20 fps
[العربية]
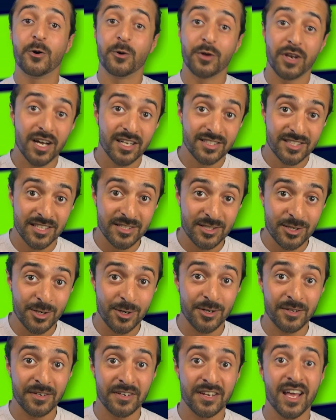ولا
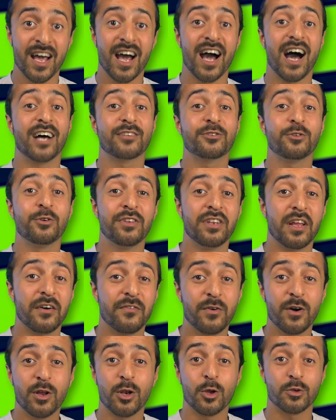تنسون عطونا
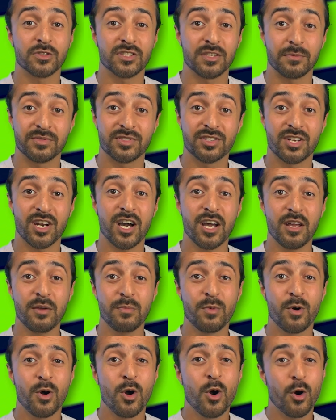فولو وسبسكرايب
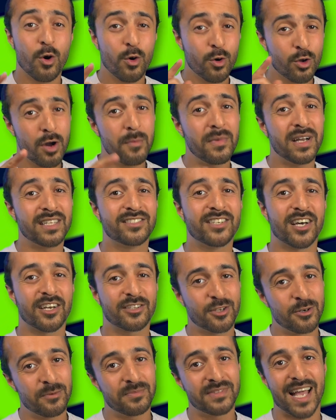
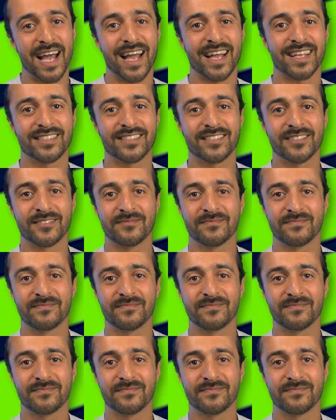وكومنتاتكم تحت